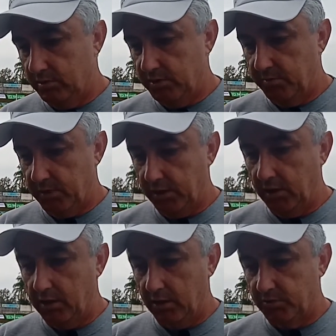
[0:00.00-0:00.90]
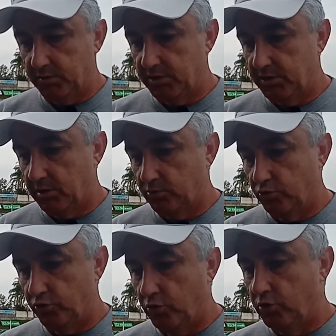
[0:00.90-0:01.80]
em cima daquilo que nós
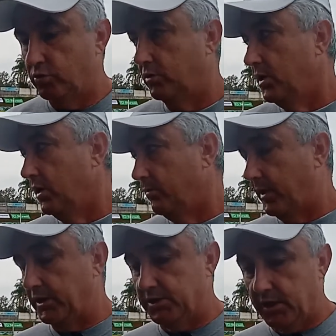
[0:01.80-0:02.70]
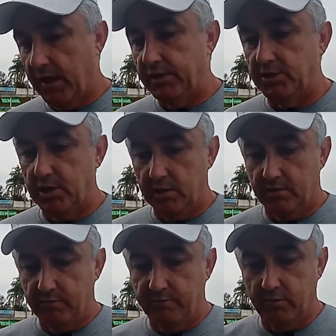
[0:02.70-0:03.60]
precisamos no jogo, parte tática,
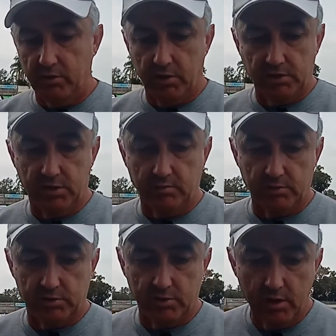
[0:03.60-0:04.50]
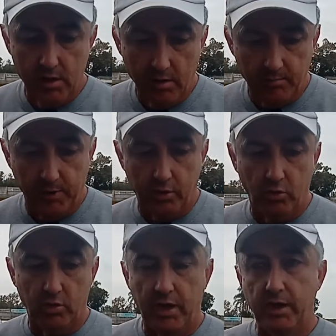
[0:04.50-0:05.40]
ver o que nós temos para
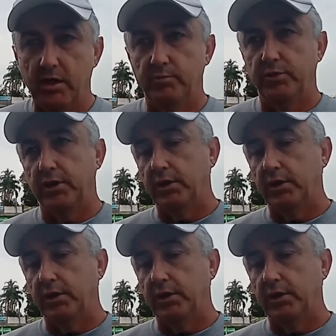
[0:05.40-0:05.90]
colocar em campo,